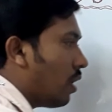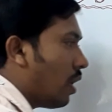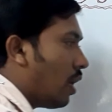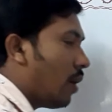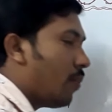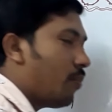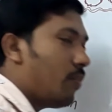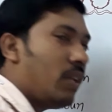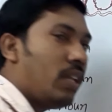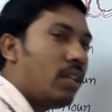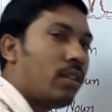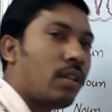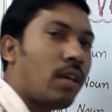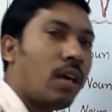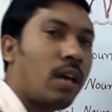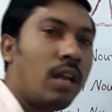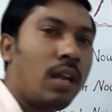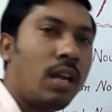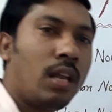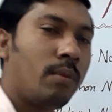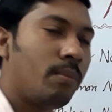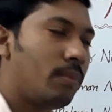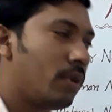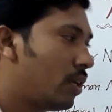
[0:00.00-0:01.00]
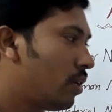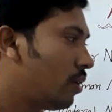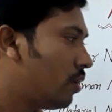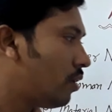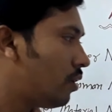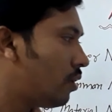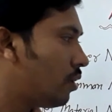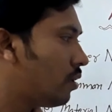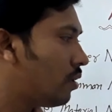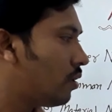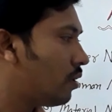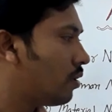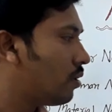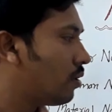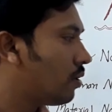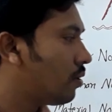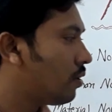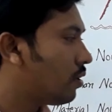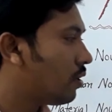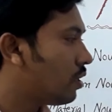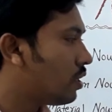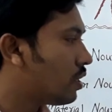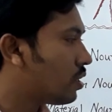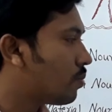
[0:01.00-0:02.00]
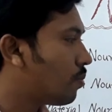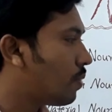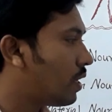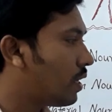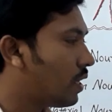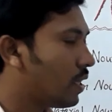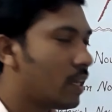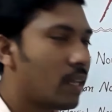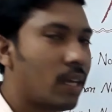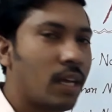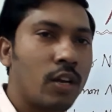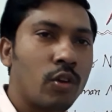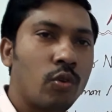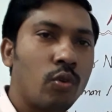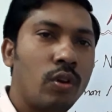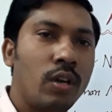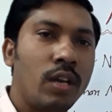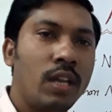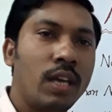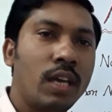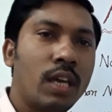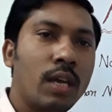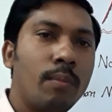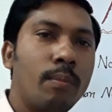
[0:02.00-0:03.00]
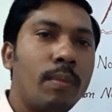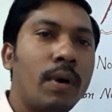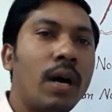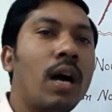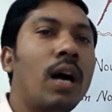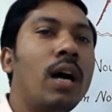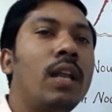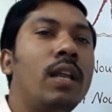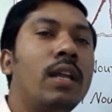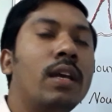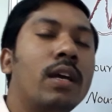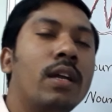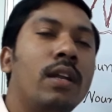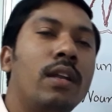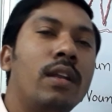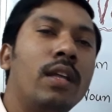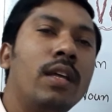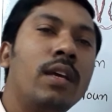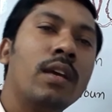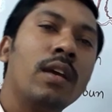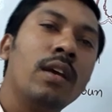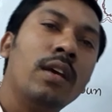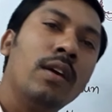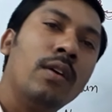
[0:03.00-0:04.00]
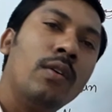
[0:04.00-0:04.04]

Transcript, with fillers: अपने थैले में इस मटेरियल को ले कर बाहर निकलने